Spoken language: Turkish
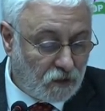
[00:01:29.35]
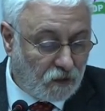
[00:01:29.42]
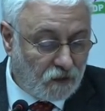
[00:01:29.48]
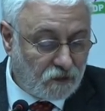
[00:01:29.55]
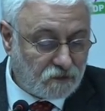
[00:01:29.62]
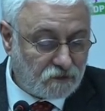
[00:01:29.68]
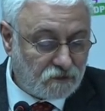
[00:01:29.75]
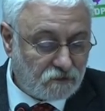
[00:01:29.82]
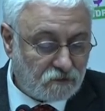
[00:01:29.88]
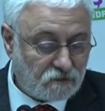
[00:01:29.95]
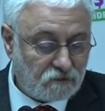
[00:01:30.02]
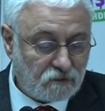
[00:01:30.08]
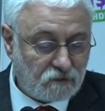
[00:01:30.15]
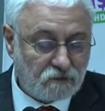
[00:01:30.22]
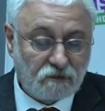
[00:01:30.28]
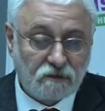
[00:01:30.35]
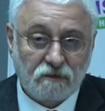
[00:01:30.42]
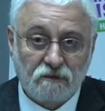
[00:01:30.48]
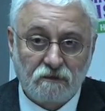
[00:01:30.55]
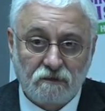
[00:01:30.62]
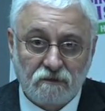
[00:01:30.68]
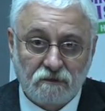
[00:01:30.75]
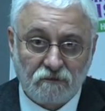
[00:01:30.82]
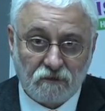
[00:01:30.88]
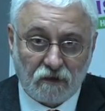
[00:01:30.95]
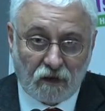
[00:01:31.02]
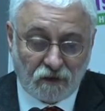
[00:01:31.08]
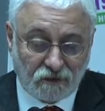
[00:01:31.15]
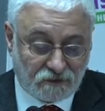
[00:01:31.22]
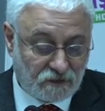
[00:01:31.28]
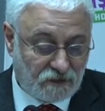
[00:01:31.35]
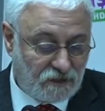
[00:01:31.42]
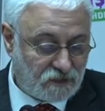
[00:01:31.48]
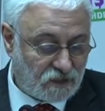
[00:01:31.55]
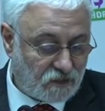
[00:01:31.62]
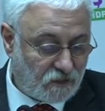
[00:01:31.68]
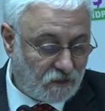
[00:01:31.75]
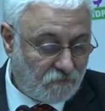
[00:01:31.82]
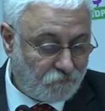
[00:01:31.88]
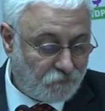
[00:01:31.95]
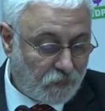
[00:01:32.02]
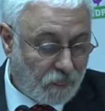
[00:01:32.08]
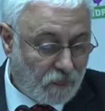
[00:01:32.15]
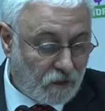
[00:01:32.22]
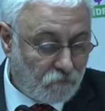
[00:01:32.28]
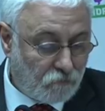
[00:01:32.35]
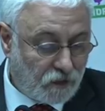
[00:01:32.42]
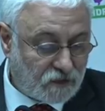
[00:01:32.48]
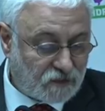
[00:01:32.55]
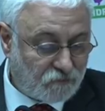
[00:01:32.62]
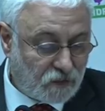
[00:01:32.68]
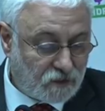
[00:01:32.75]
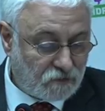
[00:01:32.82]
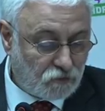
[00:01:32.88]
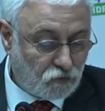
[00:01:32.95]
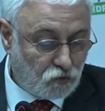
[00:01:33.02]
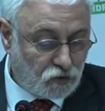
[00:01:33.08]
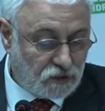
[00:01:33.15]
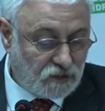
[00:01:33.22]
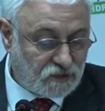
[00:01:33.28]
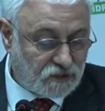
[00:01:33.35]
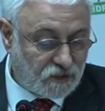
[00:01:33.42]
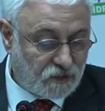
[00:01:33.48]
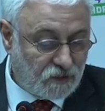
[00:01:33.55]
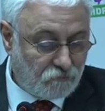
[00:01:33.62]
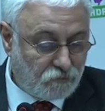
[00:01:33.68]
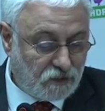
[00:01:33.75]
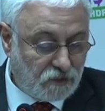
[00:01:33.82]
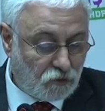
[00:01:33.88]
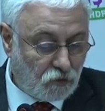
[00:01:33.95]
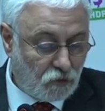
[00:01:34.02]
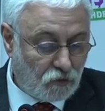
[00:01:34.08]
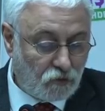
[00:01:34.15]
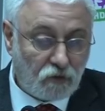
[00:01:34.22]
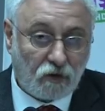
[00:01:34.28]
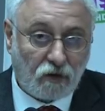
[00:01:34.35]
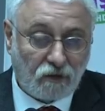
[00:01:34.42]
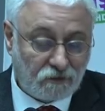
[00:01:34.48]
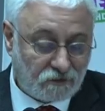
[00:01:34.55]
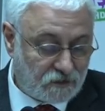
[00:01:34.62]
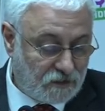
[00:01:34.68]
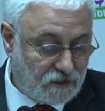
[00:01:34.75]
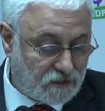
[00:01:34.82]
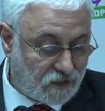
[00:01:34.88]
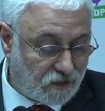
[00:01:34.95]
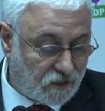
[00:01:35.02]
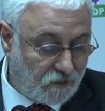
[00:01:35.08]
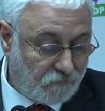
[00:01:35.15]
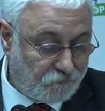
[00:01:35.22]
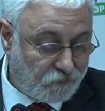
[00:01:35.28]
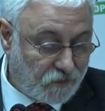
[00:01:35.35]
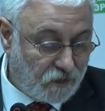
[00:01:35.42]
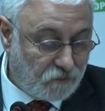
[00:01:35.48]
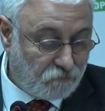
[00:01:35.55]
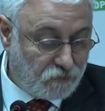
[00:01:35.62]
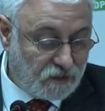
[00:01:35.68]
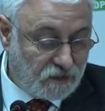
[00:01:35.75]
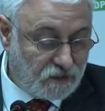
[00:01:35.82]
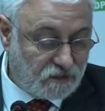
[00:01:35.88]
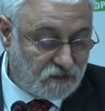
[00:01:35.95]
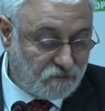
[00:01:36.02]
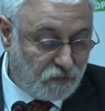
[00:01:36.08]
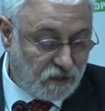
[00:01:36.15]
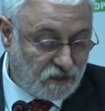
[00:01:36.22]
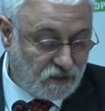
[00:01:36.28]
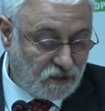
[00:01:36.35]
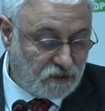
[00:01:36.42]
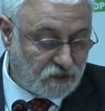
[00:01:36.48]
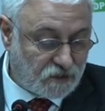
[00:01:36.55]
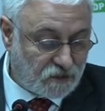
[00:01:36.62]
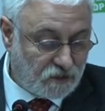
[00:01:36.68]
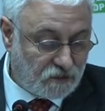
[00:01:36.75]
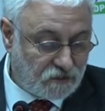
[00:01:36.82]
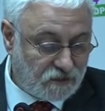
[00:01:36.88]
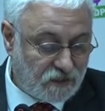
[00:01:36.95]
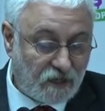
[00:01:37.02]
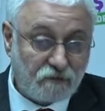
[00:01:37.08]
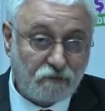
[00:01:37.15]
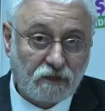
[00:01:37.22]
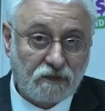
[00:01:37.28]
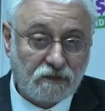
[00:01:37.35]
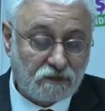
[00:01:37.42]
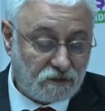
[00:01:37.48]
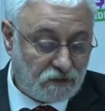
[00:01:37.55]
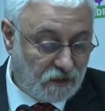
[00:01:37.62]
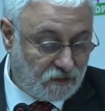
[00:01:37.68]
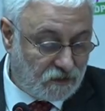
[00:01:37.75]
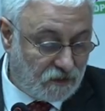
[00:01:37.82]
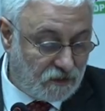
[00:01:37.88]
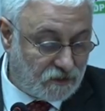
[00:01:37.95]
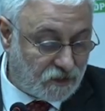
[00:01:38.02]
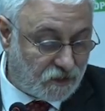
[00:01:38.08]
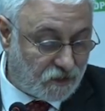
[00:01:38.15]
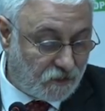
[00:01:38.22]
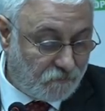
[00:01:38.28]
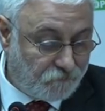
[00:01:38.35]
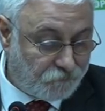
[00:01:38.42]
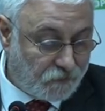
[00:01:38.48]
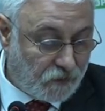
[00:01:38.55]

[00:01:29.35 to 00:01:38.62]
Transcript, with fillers: Ağrı e, 6 ilçede, Batman 3 ilçede, Bingöl 6 ilçede, Bitlis 5 ilçede, Diyarbakır 7 ilçede,